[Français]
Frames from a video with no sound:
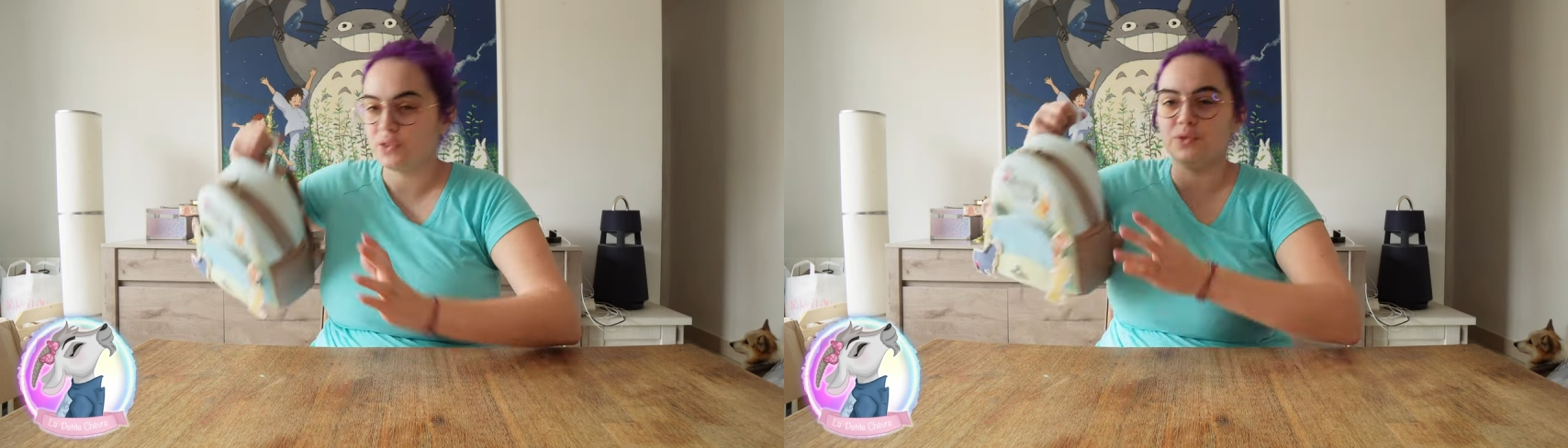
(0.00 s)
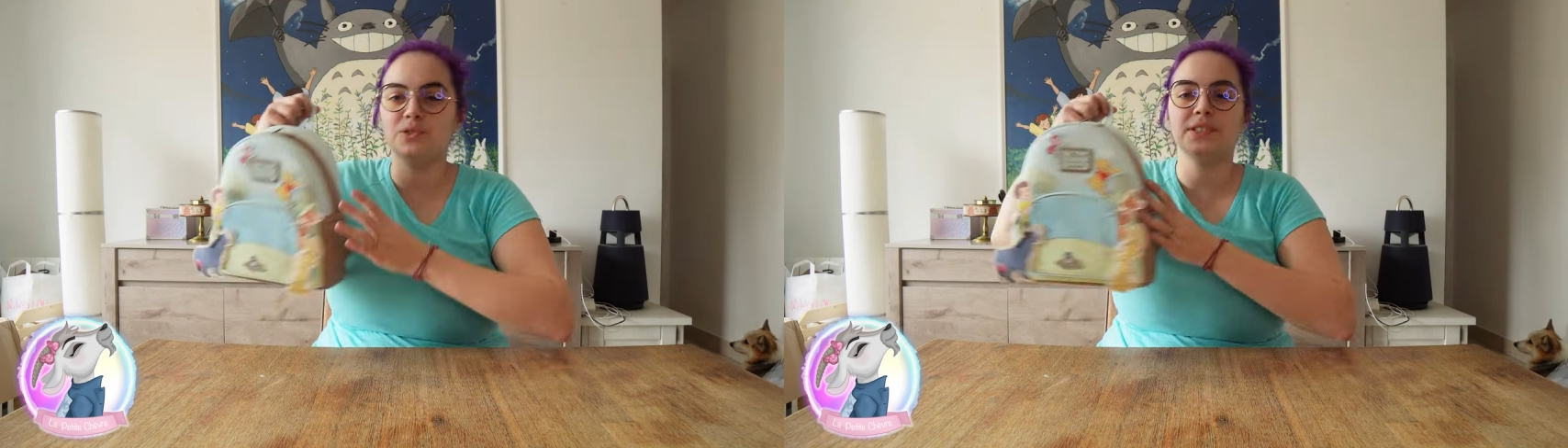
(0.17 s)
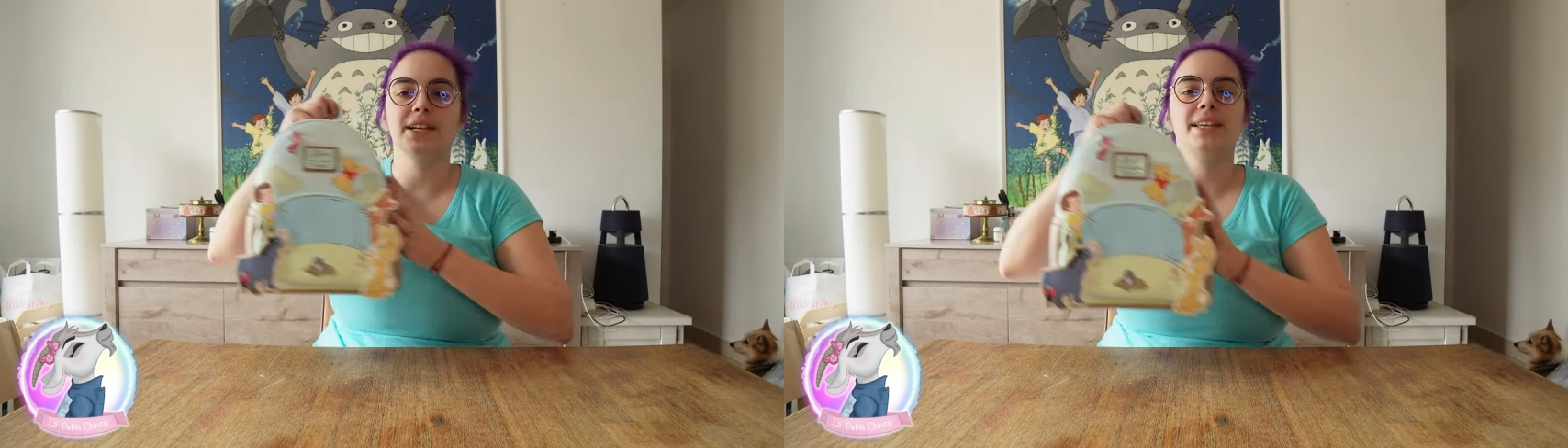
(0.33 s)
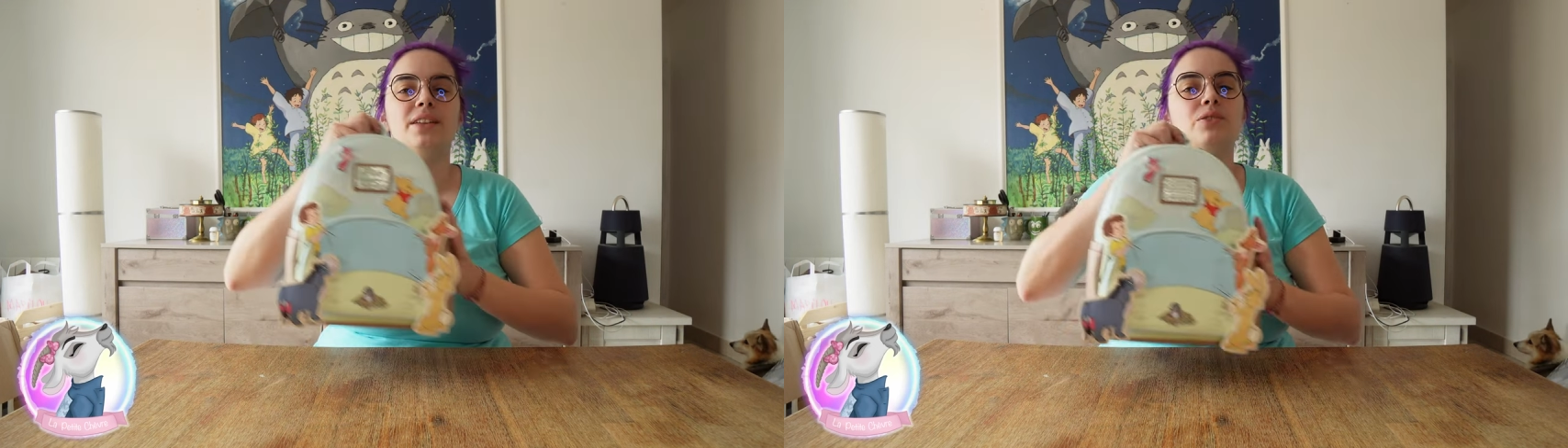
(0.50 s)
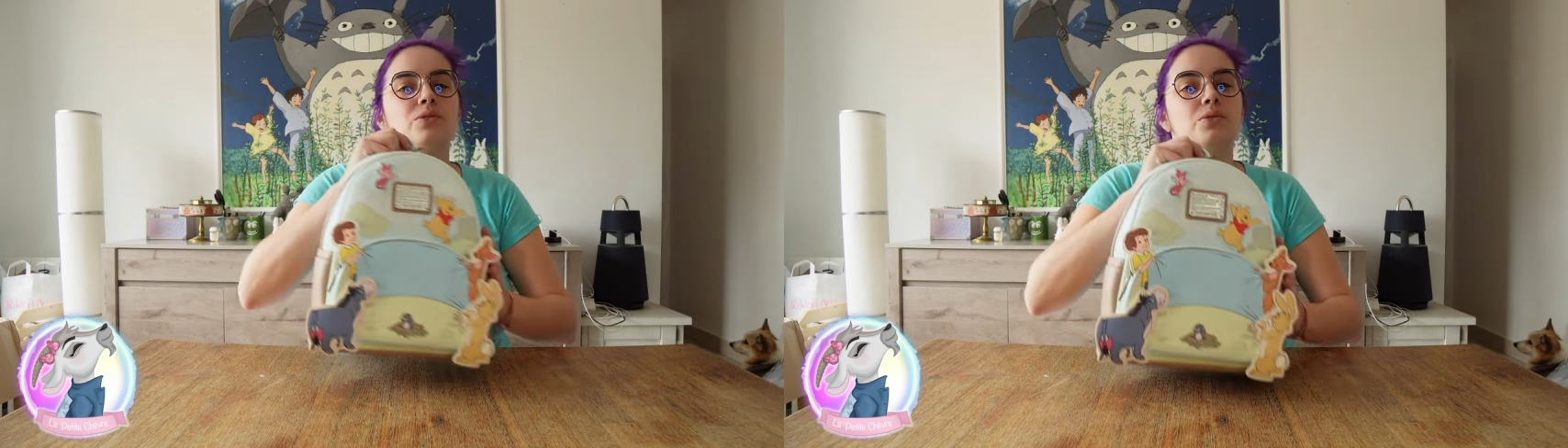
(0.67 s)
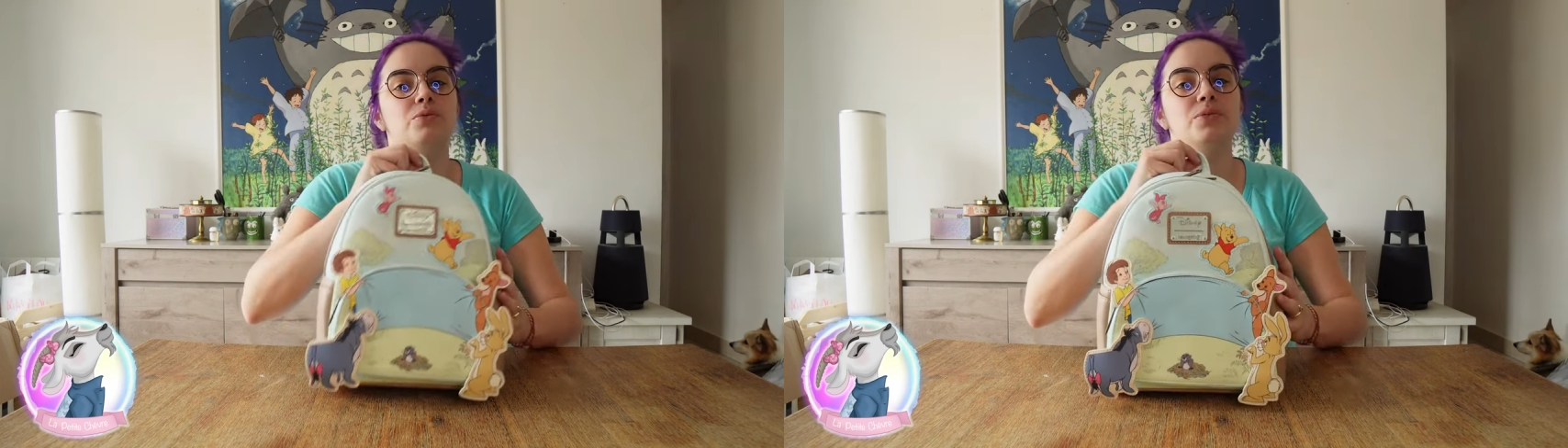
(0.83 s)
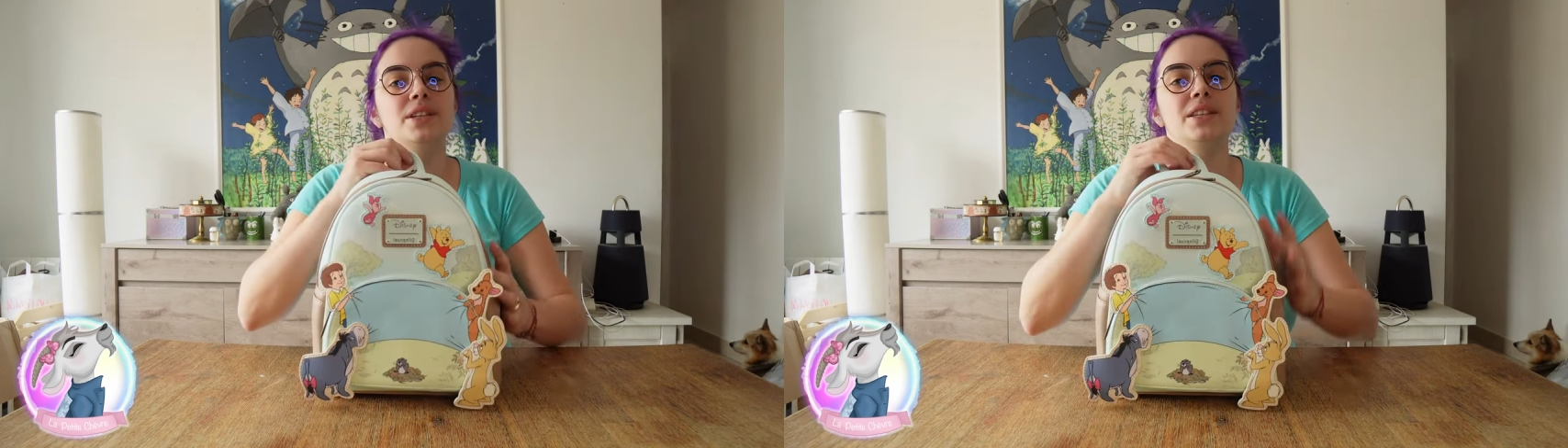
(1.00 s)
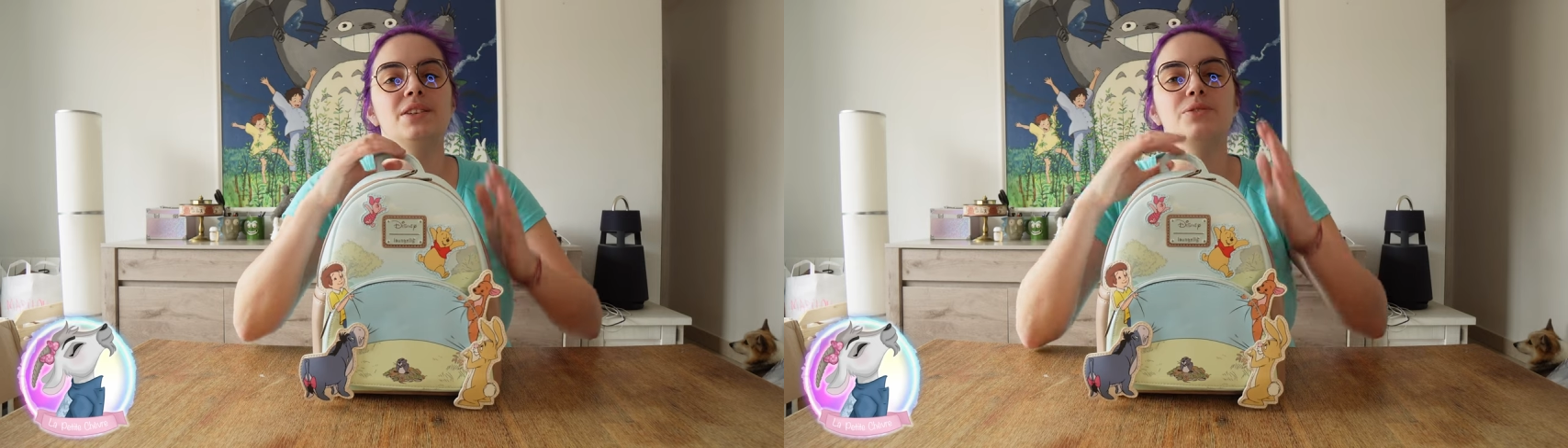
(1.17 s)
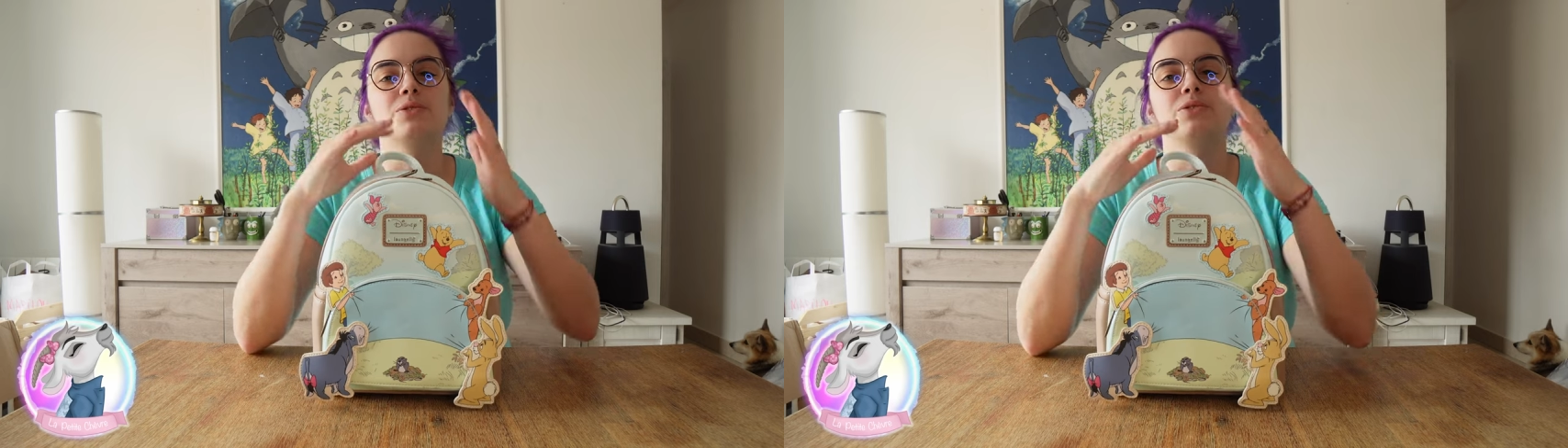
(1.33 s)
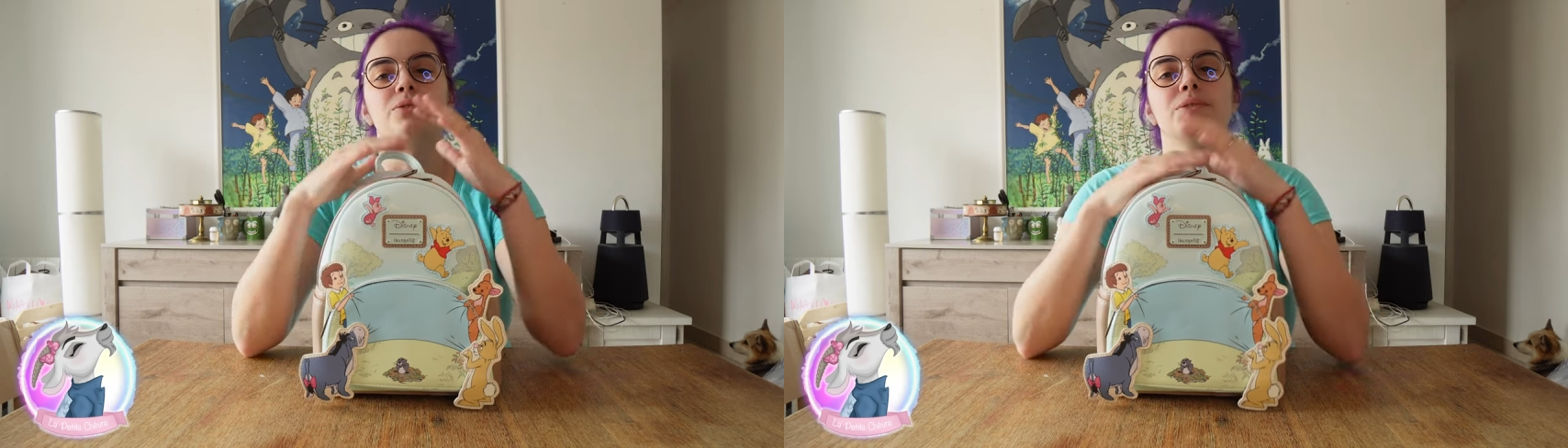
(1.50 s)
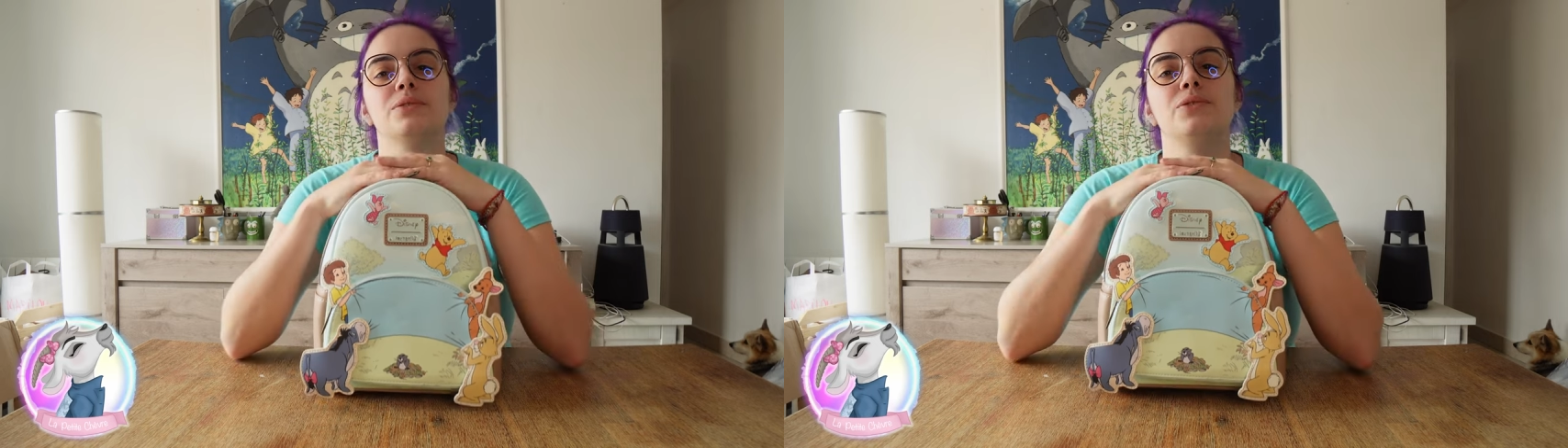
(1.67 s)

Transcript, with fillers: du sac à dos Winnie l'ourson